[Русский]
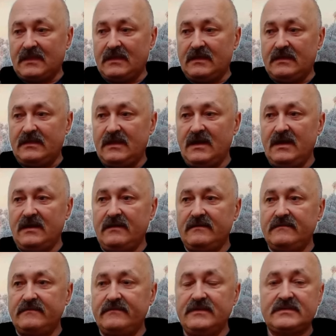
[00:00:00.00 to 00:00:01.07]

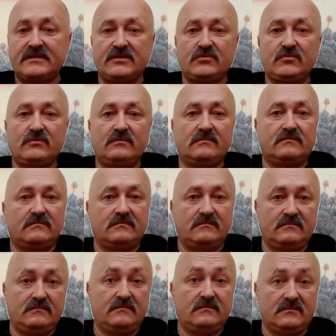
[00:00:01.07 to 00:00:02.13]
я выскажу
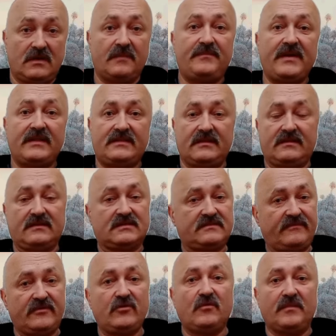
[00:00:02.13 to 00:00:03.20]
опять-таки,
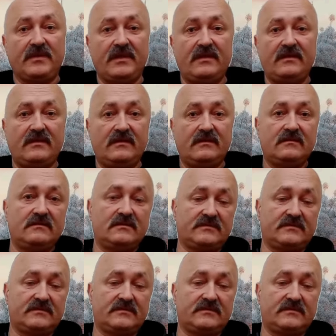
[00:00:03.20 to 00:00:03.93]
свое мнение,